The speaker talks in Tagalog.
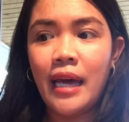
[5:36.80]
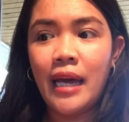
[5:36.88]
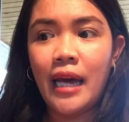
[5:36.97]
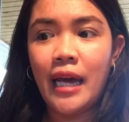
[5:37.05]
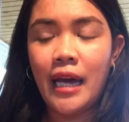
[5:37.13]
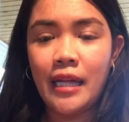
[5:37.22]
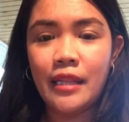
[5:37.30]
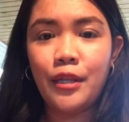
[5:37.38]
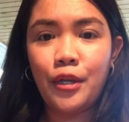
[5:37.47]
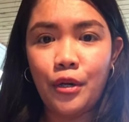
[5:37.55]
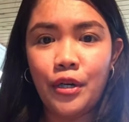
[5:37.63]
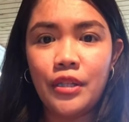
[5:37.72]

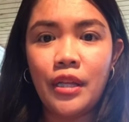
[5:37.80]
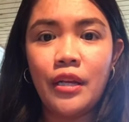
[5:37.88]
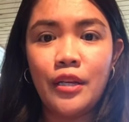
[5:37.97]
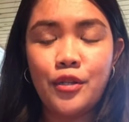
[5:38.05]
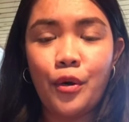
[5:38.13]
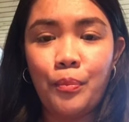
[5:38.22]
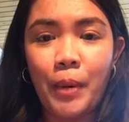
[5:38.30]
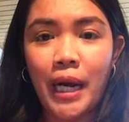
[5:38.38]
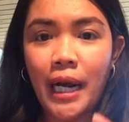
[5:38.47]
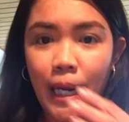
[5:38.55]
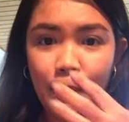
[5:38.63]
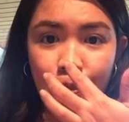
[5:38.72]
And yon So,
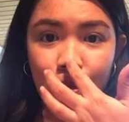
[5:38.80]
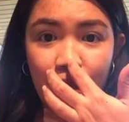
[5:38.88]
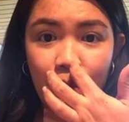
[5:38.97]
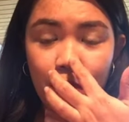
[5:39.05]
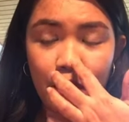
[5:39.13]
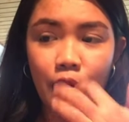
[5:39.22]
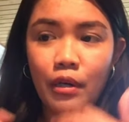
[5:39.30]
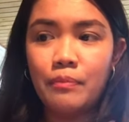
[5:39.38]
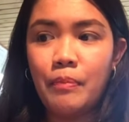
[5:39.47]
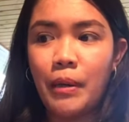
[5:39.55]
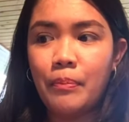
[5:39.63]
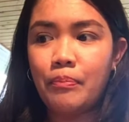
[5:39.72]
pagka punta mo
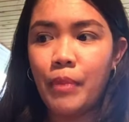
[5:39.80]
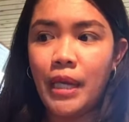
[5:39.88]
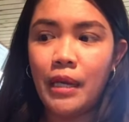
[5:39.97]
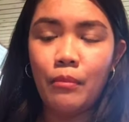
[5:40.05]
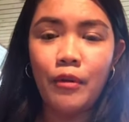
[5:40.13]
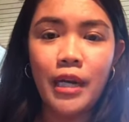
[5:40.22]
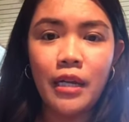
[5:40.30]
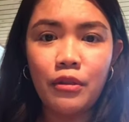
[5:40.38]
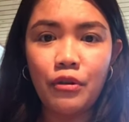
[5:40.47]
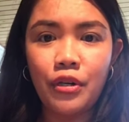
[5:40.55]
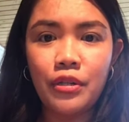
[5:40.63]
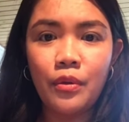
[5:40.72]
doon, pagpila mo lang
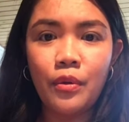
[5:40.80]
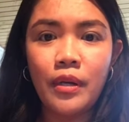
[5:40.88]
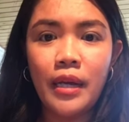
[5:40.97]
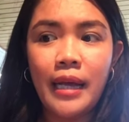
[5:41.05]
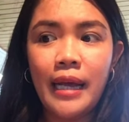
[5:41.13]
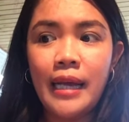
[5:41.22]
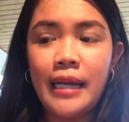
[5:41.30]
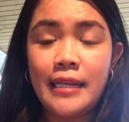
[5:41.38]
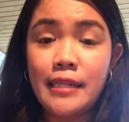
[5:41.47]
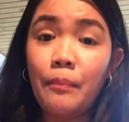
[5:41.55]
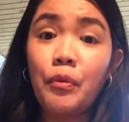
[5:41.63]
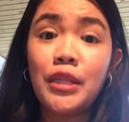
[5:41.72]
doon,
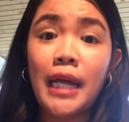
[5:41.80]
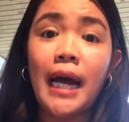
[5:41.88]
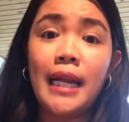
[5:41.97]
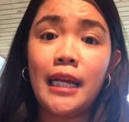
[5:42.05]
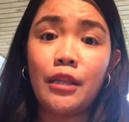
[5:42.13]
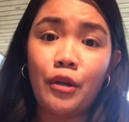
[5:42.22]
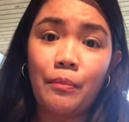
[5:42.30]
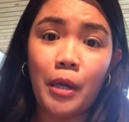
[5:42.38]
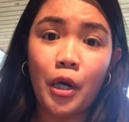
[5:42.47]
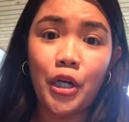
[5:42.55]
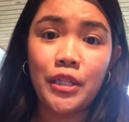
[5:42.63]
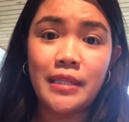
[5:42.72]
isang puntahan lang doon
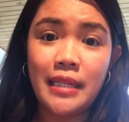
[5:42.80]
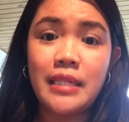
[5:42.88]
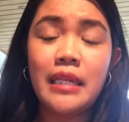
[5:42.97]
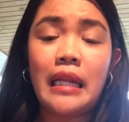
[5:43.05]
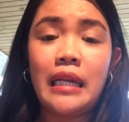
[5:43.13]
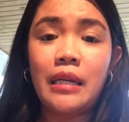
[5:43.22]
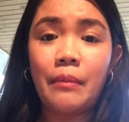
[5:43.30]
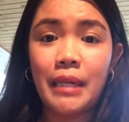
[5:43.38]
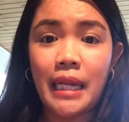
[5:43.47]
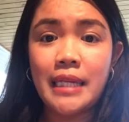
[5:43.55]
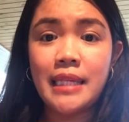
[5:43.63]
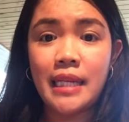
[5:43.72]
because digitally
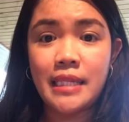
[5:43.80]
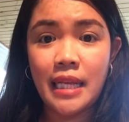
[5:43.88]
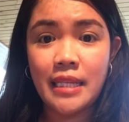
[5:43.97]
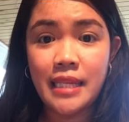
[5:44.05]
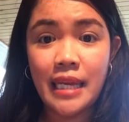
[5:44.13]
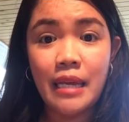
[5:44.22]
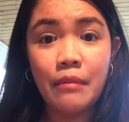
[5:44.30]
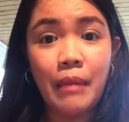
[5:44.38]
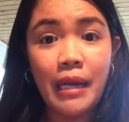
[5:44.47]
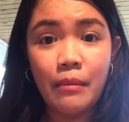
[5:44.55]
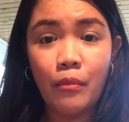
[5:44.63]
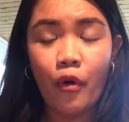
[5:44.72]
naman nila sinesend sa
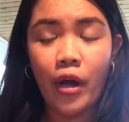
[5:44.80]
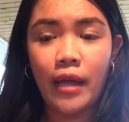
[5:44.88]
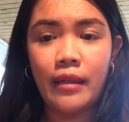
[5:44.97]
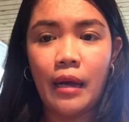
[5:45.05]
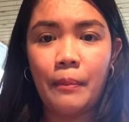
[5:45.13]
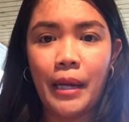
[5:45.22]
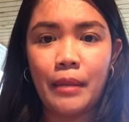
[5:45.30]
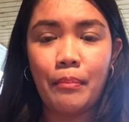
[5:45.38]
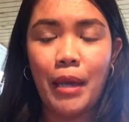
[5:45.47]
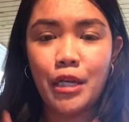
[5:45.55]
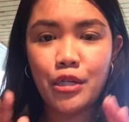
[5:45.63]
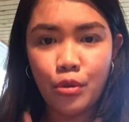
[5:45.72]
email mo. Kaya dapat
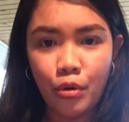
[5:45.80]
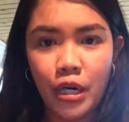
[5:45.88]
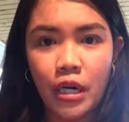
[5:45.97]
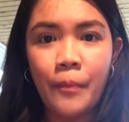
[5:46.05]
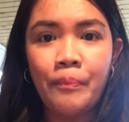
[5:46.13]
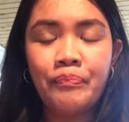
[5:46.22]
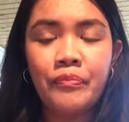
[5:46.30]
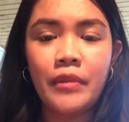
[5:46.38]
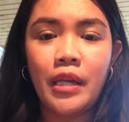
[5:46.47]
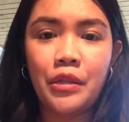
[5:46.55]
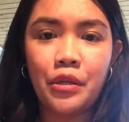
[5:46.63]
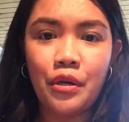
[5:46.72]
make sure
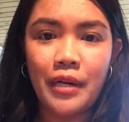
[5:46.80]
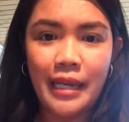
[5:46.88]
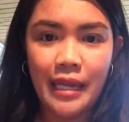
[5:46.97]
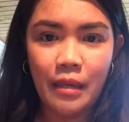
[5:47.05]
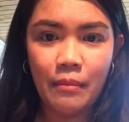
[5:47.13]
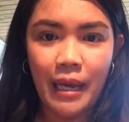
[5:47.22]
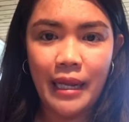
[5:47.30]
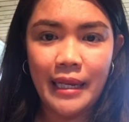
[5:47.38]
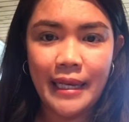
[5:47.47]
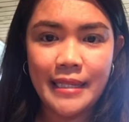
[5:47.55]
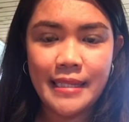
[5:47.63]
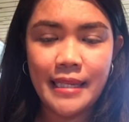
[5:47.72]
that your email
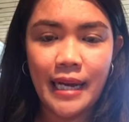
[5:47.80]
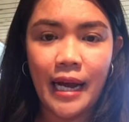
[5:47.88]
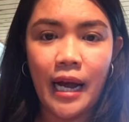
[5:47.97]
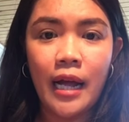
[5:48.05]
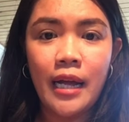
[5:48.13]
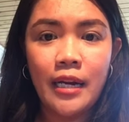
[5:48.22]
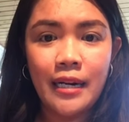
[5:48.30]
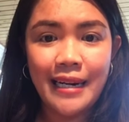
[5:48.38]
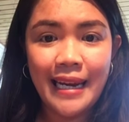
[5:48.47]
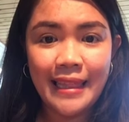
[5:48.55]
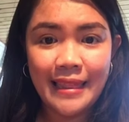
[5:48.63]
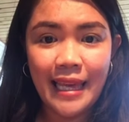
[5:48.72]
is uh,
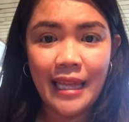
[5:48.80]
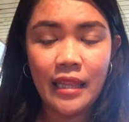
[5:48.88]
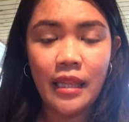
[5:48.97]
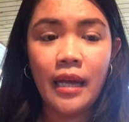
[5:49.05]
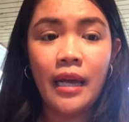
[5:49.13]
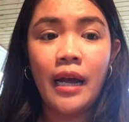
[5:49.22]
written